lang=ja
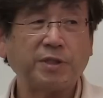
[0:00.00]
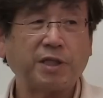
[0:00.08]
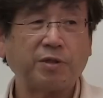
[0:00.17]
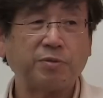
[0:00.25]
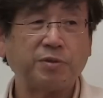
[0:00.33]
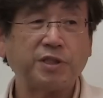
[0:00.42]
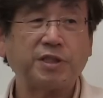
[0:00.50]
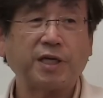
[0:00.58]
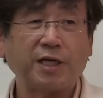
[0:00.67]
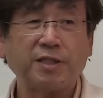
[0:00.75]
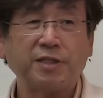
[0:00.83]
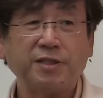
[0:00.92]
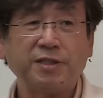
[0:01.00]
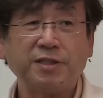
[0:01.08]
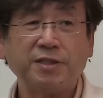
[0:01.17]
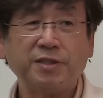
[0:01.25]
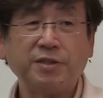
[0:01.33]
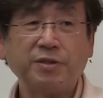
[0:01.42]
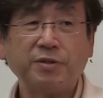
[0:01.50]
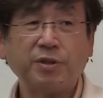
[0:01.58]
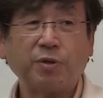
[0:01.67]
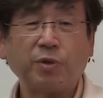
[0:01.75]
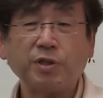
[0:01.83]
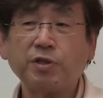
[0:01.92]
ましたという実験
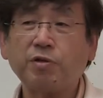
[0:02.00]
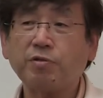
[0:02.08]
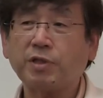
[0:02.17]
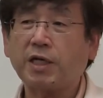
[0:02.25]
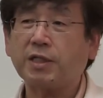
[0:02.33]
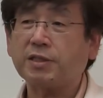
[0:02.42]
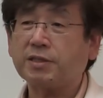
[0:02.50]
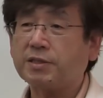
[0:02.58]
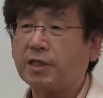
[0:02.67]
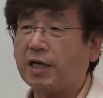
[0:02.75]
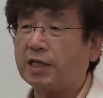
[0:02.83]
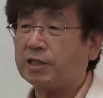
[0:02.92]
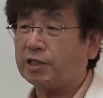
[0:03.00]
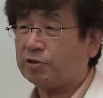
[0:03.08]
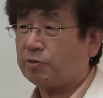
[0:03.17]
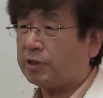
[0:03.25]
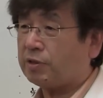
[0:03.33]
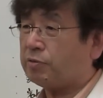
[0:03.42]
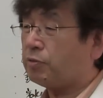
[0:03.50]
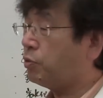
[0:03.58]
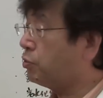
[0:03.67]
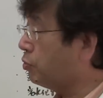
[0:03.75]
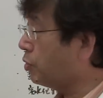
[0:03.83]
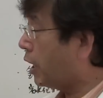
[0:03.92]
でコレステロールが上がった人はっていうと
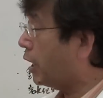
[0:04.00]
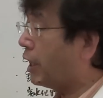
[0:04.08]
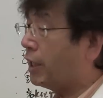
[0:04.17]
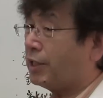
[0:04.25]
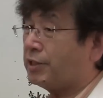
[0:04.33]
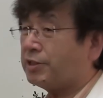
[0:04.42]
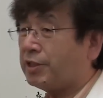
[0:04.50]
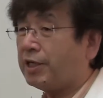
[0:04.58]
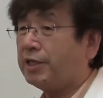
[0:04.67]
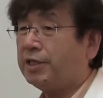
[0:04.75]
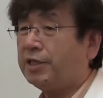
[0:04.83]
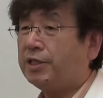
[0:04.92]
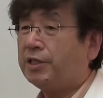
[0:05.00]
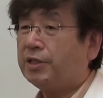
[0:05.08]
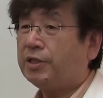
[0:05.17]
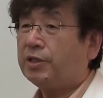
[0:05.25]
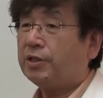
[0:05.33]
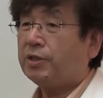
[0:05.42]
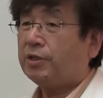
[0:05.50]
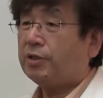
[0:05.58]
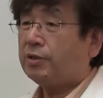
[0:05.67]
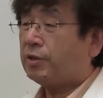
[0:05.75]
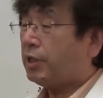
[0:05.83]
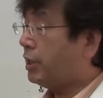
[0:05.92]
ほとんど上がらないんですね。
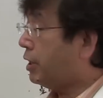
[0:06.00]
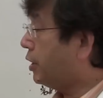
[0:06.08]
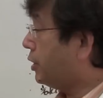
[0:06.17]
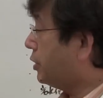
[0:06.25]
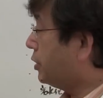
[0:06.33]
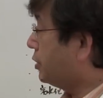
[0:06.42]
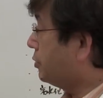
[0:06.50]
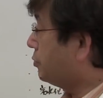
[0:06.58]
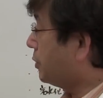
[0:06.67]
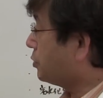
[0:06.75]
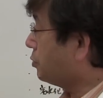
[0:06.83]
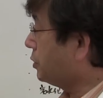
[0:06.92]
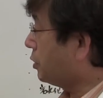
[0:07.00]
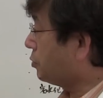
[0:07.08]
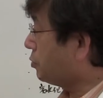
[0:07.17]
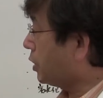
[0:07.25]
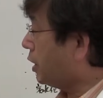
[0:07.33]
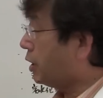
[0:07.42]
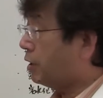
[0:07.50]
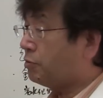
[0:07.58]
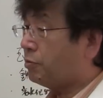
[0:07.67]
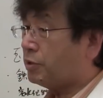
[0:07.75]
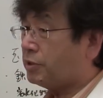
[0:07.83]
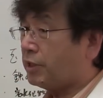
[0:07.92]
で、まあ、そういうようなことを考え
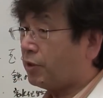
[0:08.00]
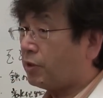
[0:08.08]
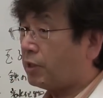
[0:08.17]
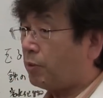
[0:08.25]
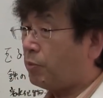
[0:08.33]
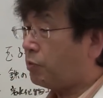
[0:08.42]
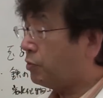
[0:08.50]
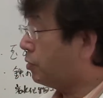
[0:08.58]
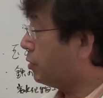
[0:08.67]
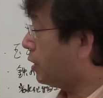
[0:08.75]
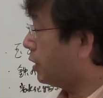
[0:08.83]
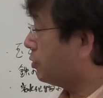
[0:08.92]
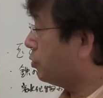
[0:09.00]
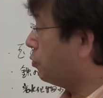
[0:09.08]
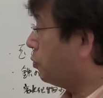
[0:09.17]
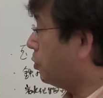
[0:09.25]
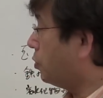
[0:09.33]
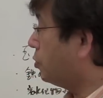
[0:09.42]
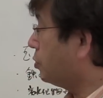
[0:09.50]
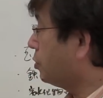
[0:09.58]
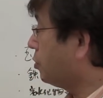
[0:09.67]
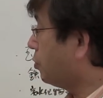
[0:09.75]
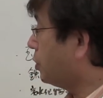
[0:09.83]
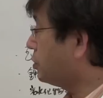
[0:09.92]
るとですね卵というのはどうも
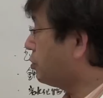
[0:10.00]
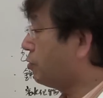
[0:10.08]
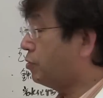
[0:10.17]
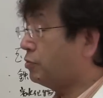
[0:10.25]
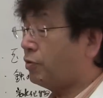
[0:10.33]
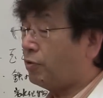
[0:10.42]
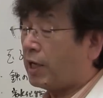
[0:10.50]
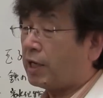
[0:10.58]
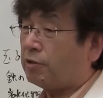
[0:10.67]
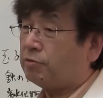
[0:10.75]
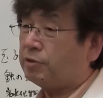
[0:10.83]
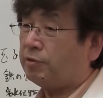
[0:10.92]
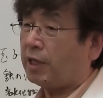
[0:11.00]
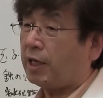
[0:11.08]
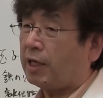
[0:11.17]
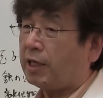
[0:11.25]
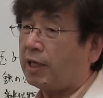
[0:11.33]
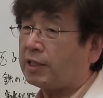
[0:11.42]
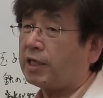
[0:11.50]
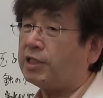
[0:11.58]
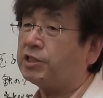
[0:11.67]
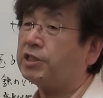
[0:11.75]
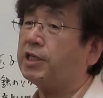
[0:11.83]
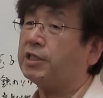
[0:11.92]
コレステロールを上げるには
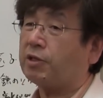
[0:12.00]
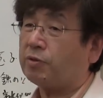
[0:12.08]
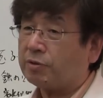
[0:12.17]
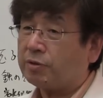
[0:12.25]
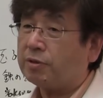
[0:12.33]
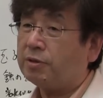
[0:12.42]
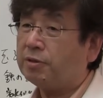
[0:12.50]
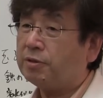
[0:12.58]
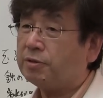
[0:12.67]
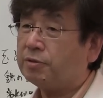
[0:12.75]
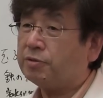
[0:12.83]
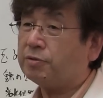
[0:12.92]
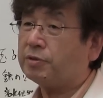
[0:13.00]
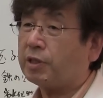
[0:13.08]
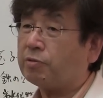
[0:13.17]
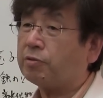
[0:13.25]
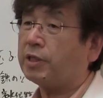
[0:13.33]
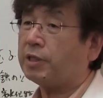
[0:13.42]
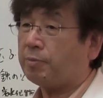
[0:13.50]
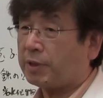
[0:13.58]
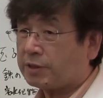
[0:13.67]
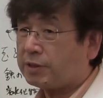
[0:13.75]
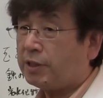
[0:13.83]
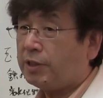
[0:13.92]
値しないだろうというふうなことが言え
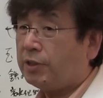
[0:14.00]
ます。